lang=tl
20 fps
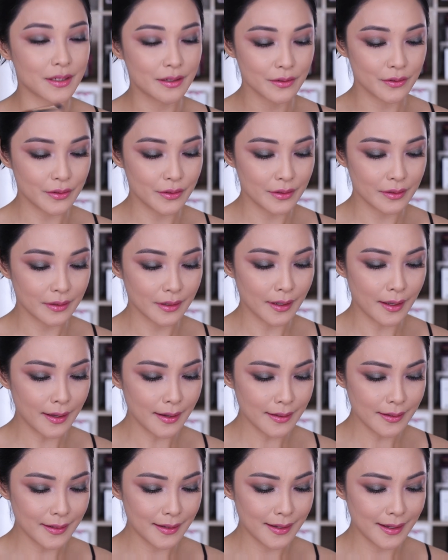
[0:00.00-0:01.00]
ng konti.
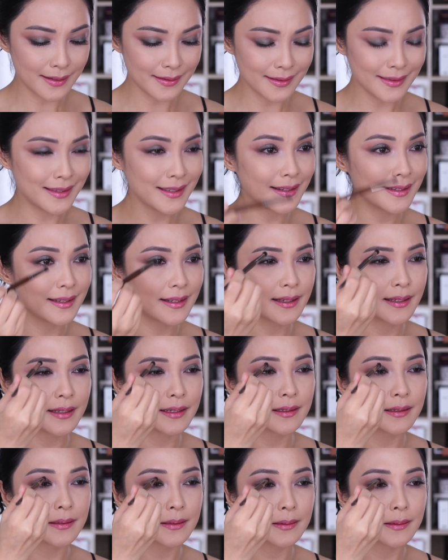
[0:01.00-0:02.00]
Ang ganda,
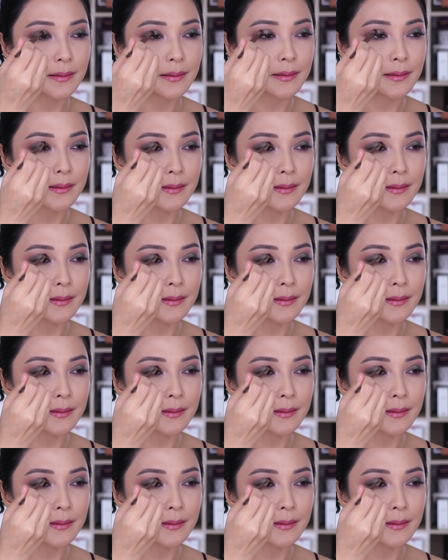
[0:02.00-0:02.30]
guys!